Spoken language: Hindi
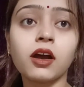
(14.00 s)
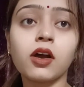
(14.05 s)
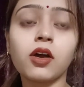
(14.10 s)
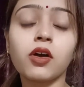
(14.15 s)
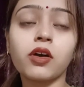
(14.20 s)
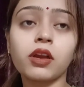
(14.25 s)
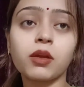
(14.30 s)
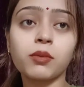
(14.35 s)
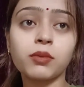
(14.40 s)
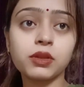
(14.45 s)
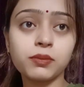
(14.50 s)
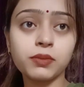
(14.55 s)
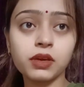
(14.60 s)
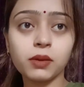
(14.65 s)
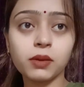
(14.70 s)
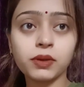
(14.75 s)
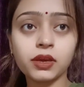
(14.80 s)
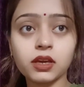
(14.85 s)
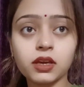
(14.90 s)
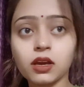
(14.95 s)
और अमित
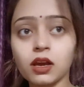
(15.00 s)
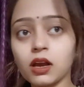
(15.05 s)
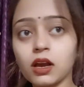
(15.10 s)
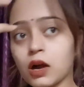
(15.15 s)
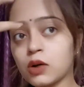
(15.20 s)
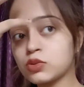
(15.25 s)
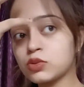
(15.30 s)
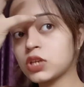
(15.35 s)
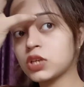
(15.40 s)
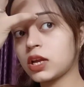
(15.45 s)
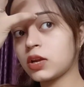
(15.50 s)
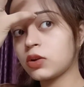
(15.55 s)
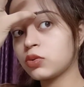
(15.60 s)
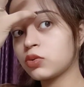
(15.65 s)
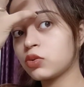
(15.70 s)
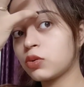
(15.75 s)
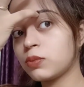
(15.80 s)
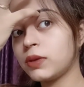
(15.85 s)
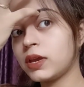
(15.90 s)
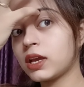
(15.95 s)
भी अभी गांव जा रहे हैं
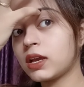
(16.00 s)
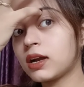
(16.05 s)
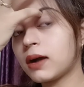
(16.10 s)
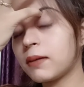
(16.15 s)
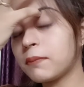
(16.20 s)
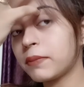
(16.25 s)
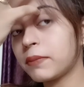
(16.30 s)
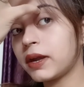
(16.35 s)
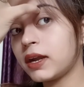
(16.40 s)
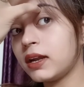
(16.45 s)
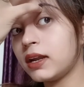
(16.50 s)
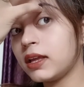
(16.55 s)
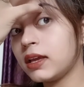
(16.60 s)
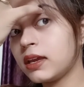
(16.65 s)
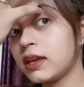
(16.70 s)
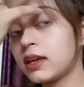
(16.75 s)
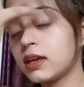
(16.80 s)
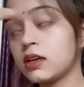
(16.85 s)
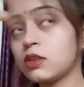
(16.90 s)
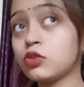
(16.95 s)
उनको भी एक काम
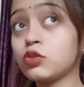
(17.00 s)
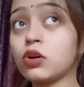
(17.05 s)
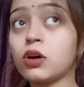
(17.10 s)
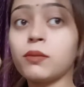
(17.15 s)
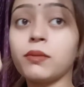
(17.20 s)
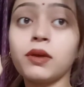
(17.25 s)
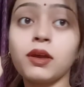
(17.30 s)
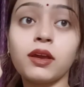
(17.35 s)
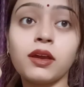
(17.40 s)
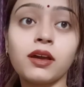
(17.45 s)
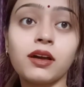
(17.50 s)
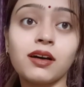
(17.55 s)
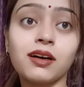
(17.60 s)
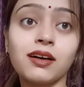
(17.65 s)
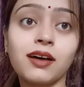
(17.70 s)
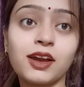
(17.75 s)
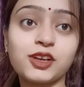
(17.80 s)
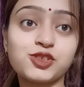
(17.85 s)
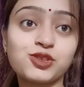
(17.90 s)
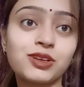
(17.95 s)
पेंडिंग है तो हमें
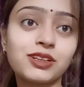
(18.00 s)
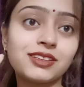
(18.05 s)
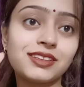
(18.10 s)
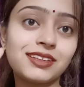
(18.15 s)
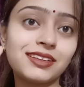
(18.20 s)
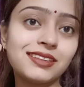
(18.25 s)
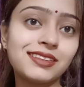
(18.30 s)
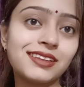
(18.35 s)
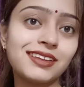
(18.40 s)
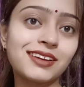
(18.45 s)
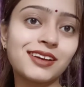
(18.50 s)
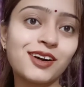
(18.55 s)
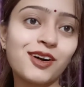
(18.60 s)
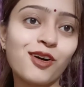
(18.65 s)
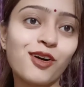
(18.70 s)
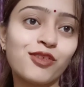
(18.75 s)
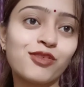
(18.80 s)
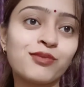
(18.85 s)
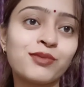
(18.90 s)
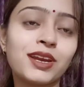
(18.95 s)
एक्चुअली तीन दिन का
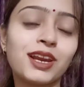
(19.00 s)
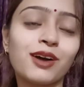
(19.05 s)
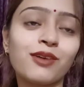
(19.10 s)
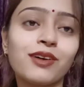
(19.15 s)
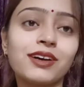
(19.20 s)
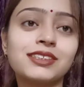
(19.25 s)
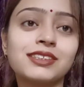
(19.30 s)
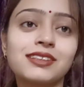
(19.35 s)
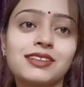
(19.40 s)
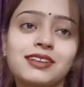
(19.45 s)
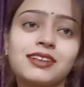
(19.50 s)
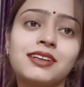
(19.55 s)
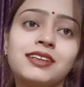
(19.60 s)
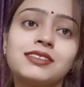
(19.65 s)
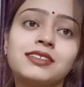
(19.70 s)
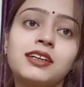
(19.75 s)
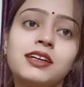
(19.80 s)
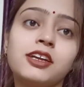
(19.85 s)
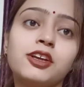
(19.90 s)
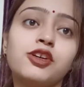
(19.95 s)
ऑफ़ मिला हुआ है
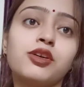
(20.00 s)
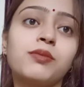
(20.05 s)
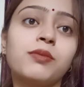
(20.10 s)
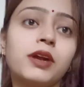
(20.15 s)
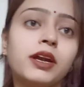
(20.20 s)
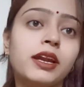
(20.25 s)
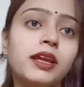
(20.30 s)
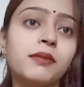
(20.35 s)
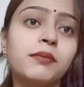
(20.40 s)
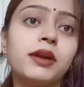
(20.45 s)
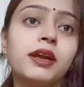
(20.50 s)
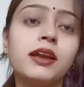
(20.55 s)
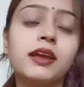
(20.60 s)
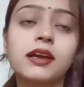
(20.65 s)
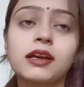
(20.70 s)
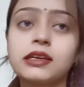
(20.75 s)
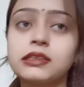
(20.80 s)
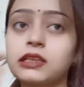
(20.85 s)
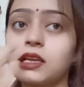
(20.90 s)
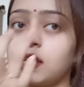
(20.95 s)
सैटरडे संडे और मंडे
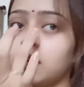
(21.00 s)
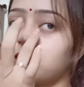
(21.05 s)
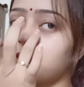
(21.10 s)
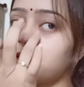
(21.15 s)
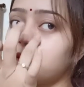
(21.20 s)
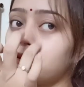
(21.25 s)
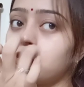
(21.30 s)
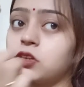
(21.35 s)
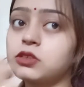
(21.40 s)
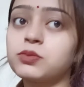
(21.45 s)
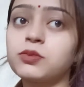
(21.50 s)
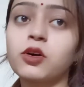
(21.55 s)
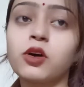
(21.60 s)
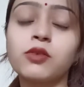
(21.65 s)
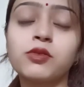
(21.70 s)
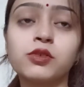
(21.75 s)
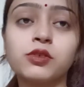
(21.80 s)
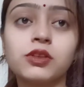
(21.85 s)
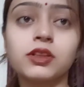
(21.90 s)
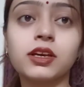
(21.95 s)
मंडे का इसलिए क्योंकि यूएस में
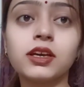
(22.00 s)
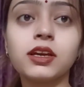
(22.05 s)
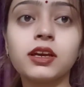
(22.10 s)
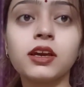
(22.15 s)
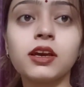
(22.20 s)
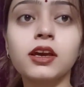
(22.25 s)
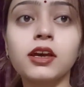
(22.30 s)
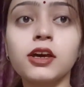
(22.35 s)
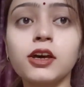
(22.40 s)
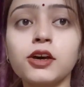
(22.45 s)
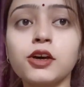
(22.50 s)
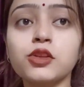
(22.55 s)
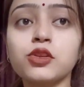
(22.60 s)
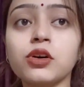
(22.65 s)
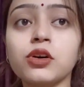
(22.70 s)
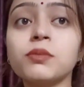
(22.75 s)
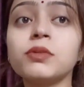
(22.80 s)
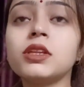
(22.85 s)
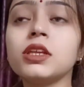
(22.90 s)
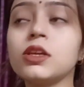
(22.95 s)
ऑफ़ होता है
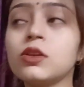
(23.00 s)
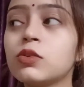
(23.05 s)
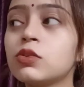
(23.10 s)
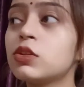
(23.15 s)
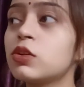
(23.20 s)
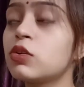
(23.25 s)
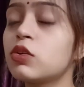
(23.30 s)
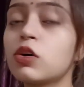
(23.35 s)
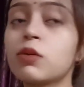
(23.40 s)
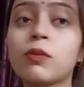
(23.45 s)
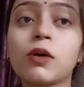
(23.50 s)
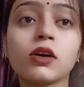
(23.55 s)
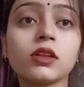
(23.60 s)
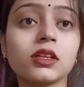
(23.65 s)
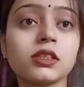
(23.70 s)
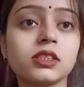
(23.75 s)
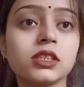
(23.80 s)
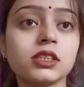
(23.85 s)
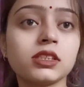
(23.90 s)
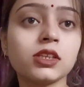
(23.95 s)
तो हम तीनों दिनों को बहुत
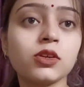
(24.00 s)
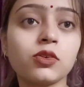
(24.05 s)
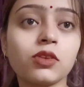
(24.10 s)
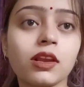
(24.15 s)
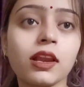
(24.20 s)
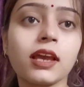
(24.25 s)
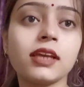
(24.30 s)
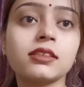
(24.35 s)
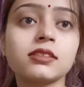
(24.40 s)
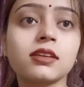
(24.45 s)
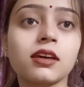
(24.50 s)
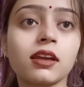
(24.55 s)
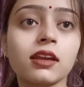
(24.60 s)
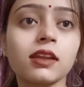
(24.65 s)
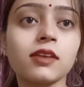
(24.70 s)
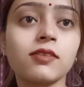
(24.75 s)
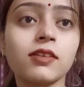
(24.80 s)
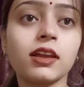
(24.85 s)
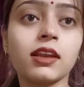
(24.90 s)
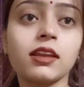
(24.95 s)
अच्छे से यूटिलाइज़
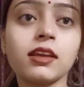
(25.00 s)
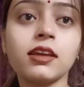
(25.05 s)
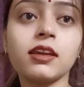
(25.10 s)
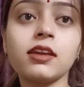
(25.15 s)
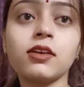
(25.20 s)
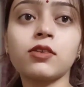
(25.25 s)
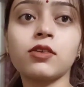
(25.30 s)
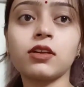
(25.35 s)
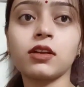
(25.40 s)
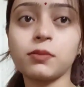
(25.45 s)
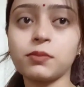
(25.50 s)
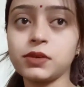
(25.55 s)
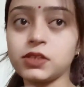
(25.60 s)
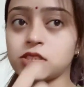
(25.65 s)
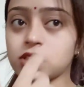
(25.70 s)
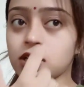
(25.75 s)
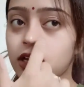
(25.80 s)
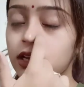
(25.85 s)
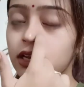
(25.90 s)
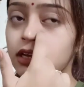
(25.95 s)
करने वाले हैं और अभी
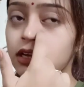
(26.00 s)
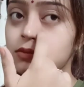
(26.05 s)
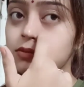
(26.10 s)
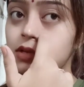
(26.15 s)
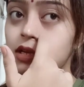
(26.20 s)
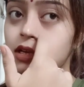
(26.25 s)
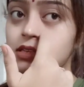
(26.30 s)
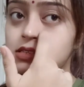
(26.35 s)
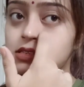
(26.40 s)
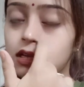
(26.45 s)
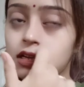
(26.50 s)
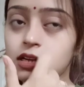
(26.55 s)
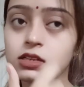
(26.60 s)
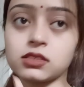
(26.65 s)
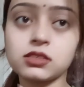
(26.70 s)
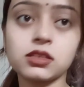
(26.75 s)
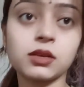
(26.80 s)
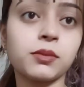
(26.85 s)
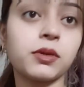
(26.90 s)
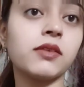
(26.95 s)
जा रहे हैं हम सारा
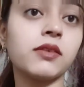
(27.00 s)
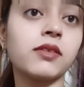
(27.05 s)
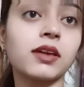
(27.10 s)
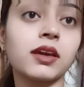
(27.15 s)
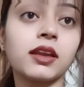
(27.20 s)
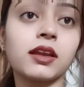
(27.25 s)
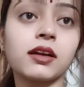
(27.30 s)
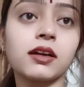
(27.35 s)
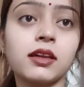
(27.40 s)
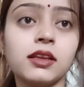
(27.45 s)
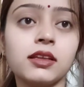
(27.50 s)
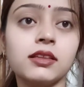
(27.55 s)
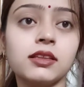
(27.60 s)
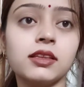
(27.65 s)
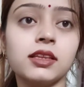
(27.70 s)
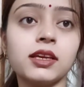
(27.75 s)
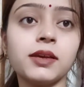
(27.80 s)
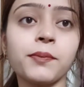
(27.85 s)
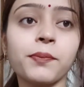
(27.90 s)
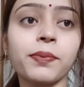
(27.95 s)
सामान वगैरह ख़रीदने